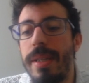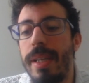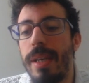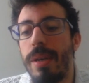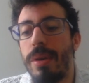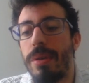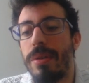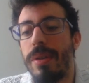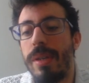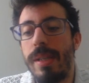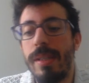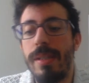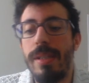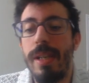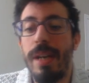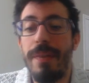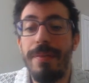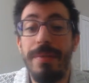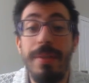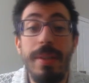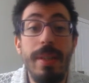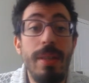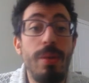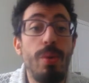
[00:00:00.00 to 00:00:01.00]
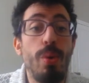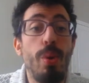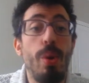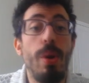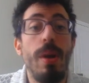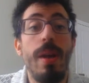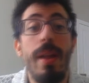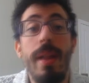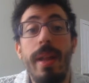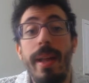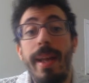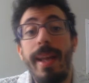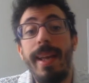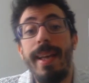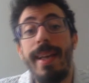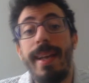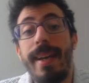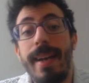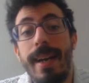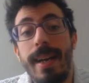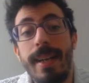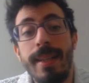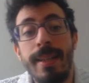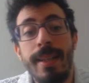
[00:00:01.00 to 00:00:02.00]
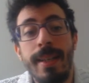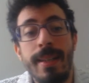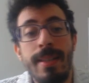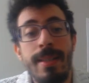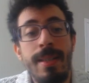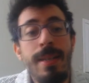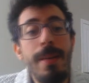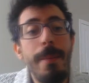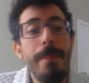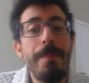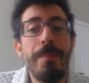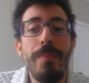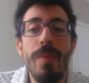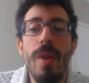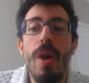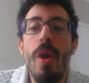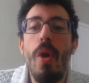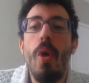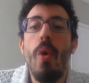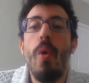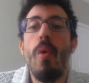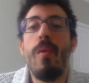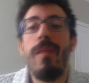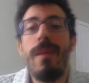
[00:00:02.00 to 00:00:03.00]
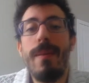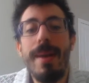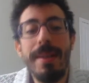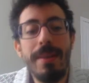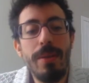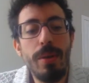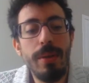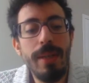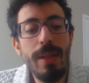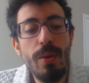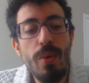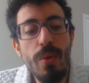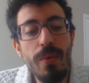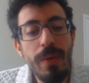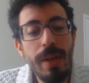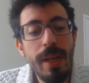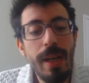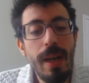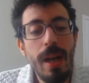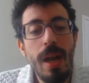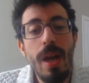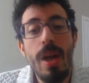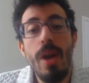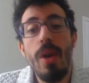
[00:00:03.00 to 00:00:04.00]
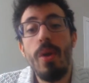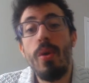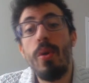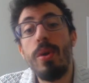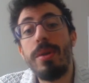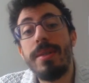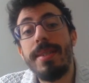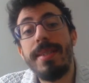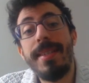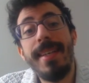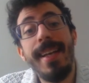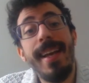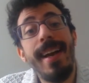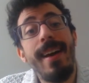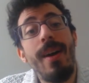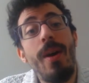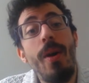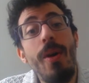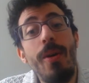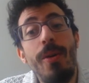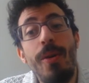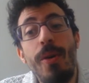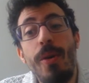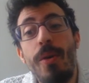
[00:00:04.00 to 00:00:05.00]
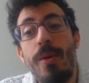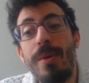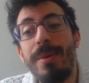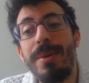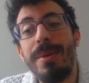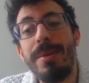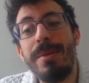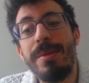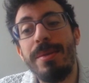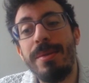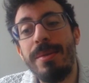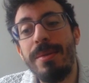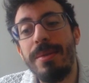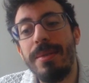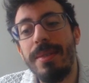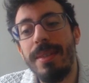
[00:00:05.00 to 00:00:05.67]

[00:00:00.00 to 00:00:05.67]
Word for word: que dans les tiers finito et crâne d'acier. On va maintenant découvrir le tiers encore au-dessus.